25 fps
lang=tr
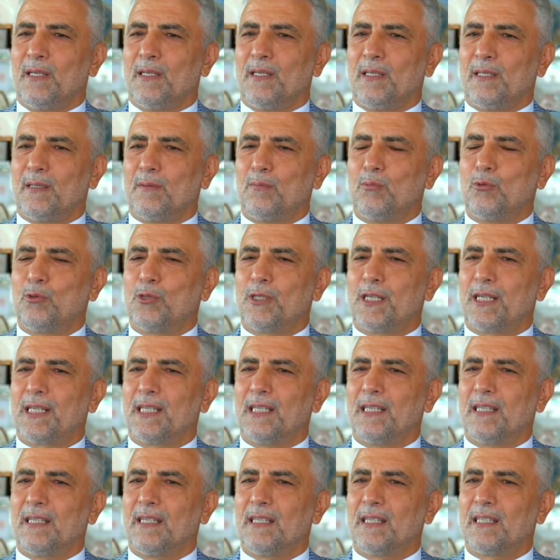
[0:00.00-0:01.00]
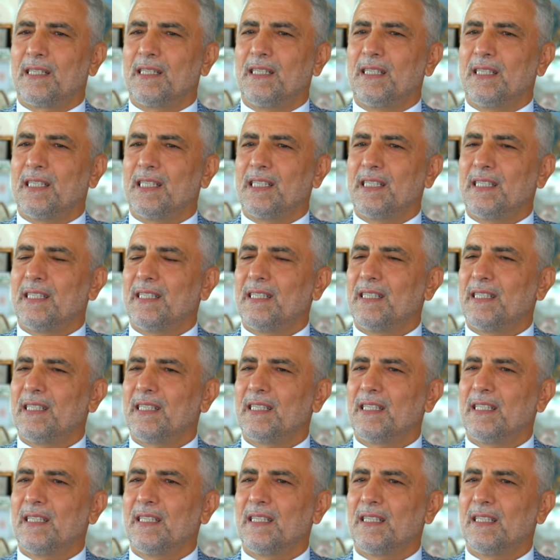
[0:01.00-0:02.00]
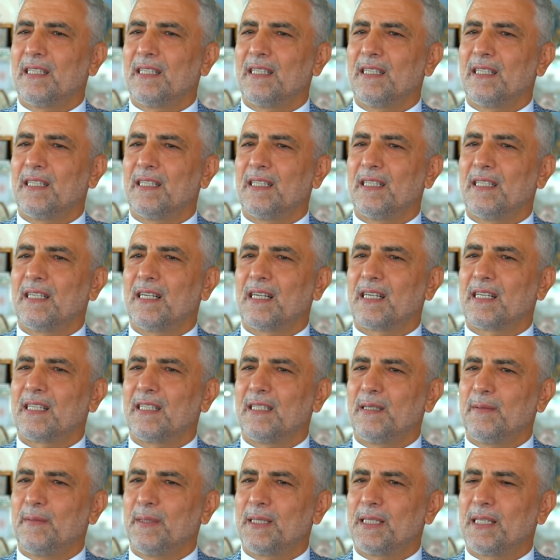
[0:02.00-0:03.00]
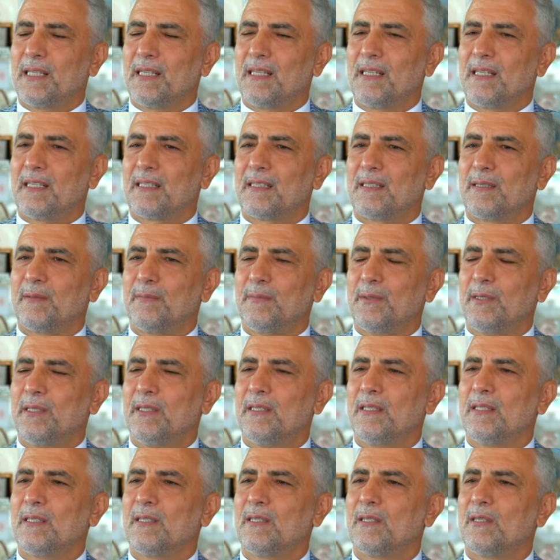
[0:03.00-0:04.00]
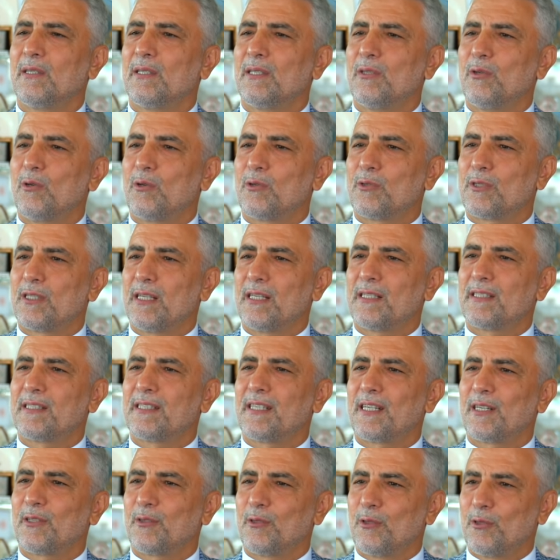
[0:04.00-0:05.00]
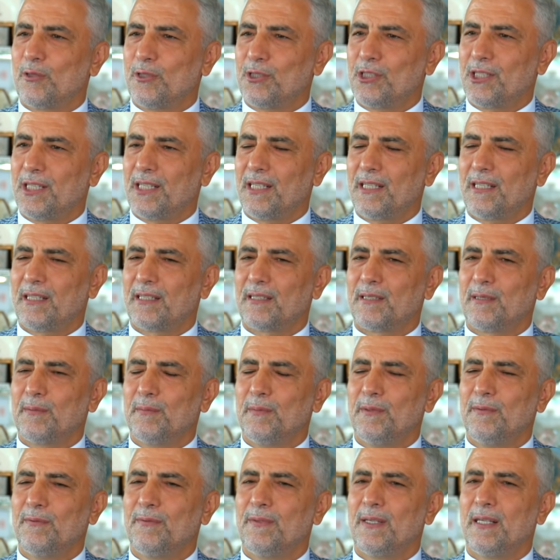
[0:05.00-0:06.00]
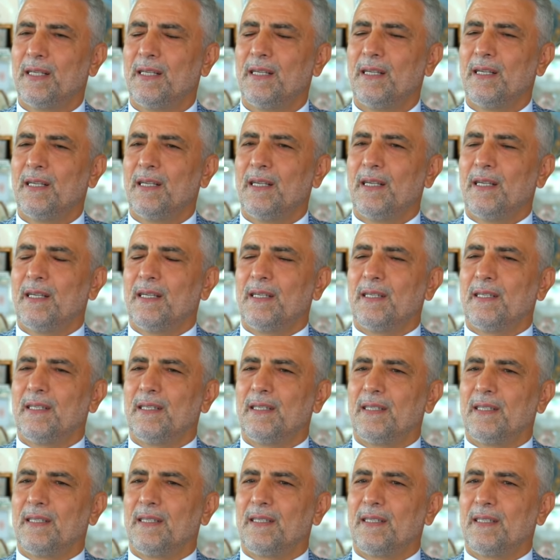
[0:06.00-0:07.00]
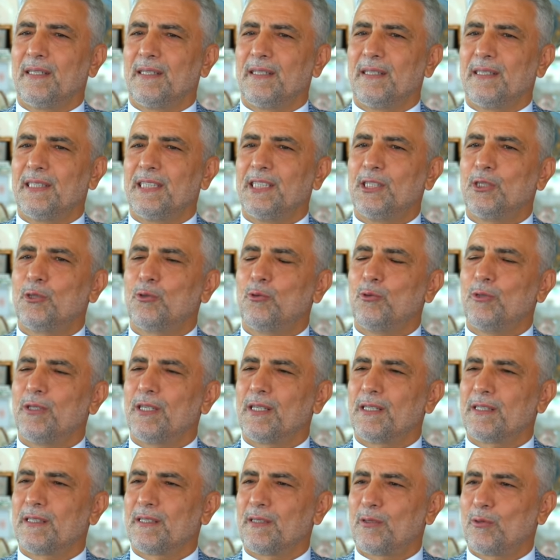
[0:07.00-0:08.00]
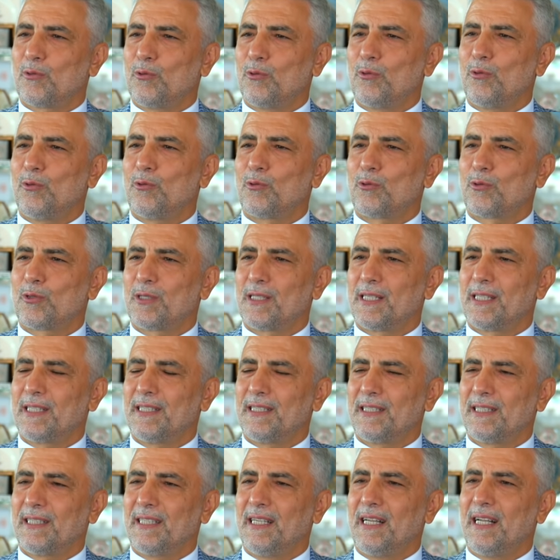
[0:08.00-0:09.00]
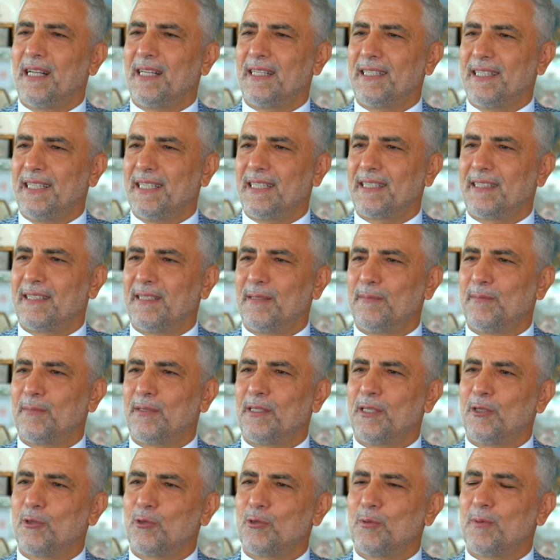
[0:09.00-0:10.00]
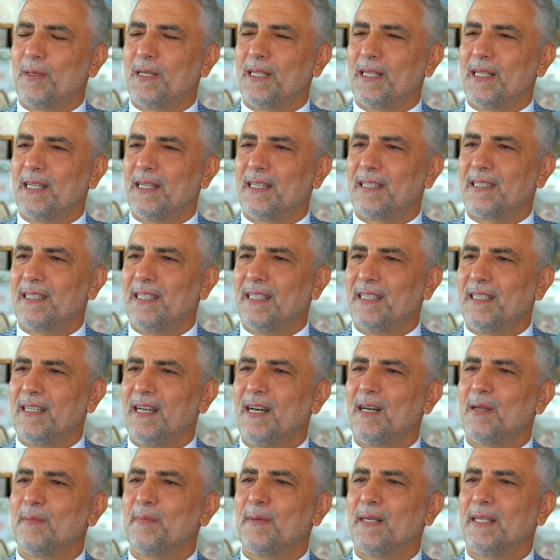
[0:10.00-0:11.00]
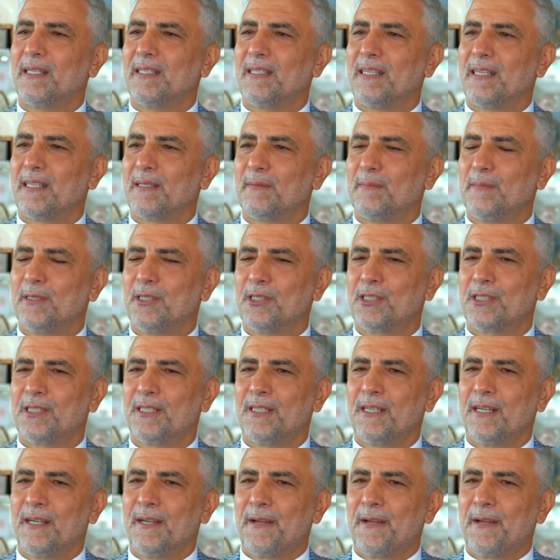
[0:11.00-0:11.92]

E, bu şekilde 40 yıllık e, akademik hayatımın, e, özel sektör iş hayatımın ve e, iş dünyası kuruluşlarında elde ettiğim tecrübelerden harmanlanmış